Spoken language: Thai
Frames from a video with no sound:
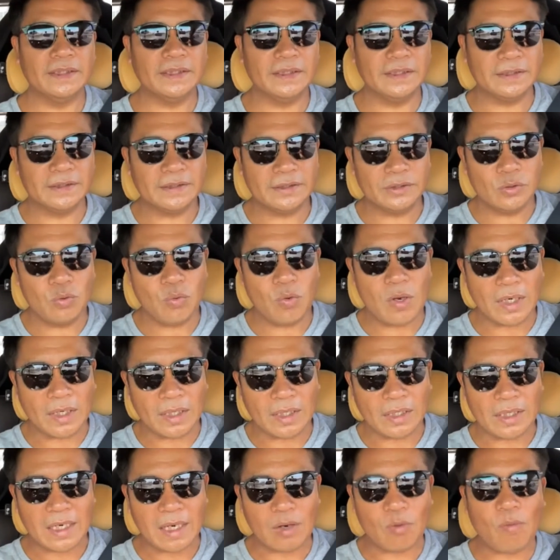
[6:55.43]
อช่วง
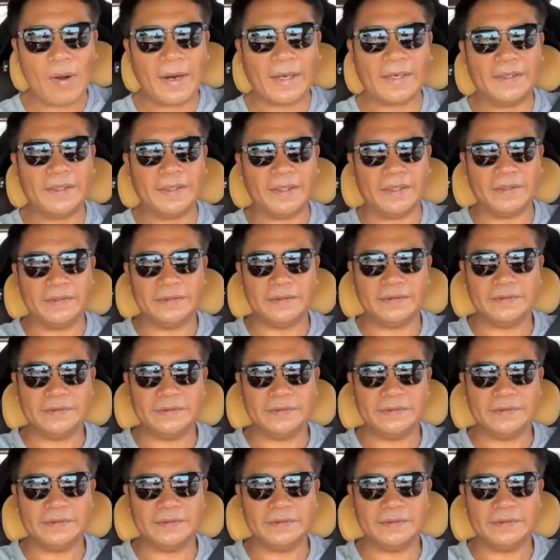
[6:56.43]
กลางวันเนี่ย